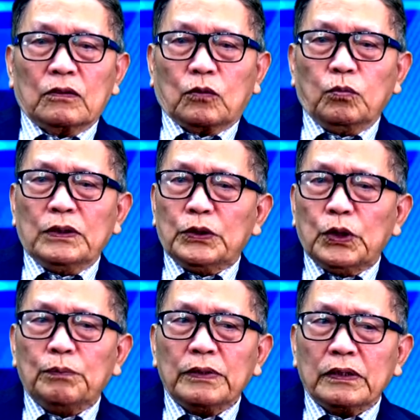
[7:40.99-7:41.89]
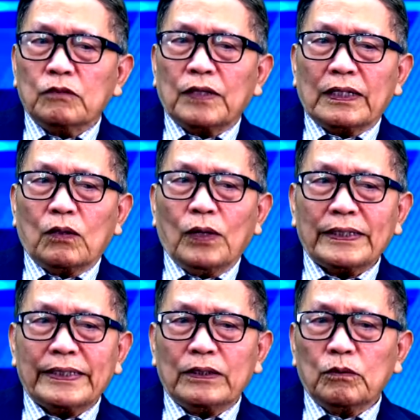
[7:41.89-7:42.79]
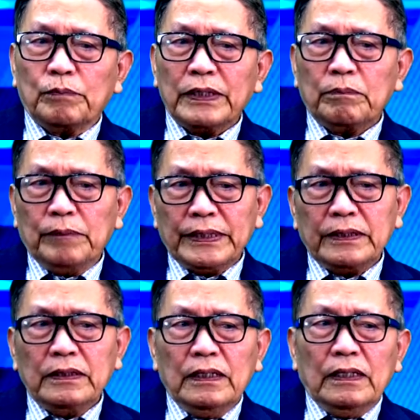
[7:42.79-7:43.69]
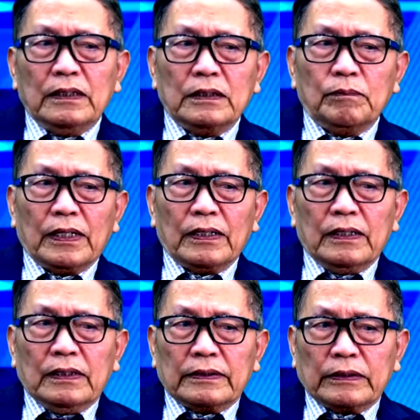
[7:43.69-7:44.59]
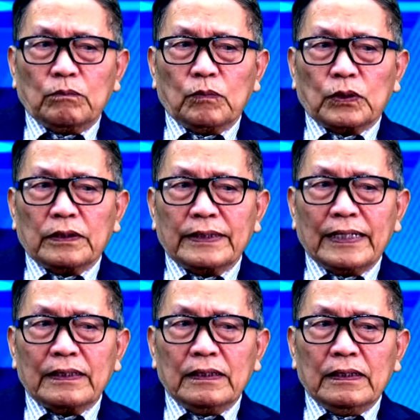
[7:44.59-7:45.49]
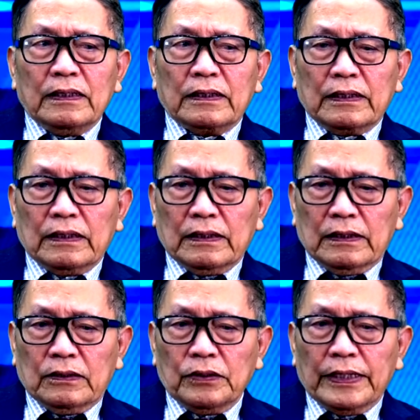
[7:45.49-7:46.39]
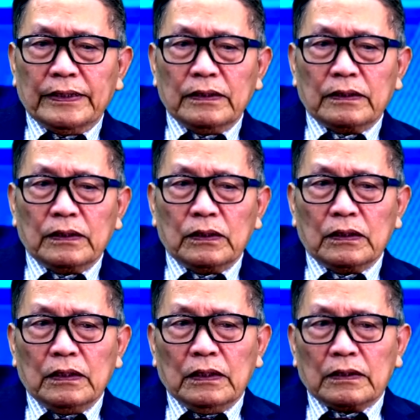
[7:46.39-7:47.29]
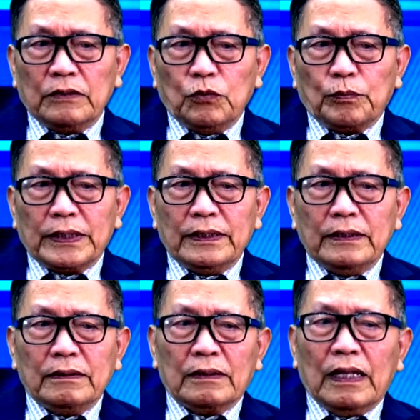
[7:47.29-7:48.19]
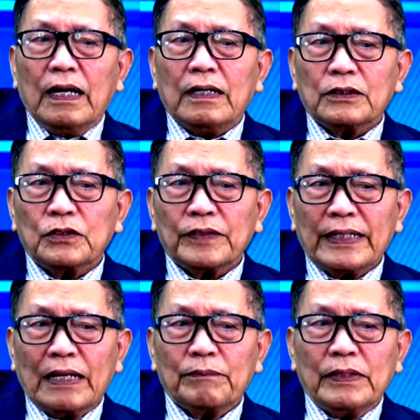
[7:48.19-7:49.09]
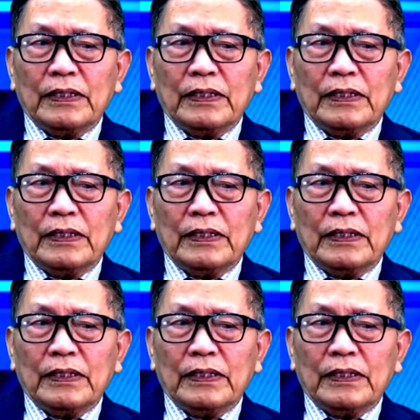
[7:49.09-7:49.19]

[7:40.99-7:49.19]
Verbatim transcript: cũng như nhôm đó không phải là Hoa Kỳ nó không biết biết chứ nhưng mà trong một thời gian thì trước đây thì, thì chính phủ Mỹ lờ cho Việt Nam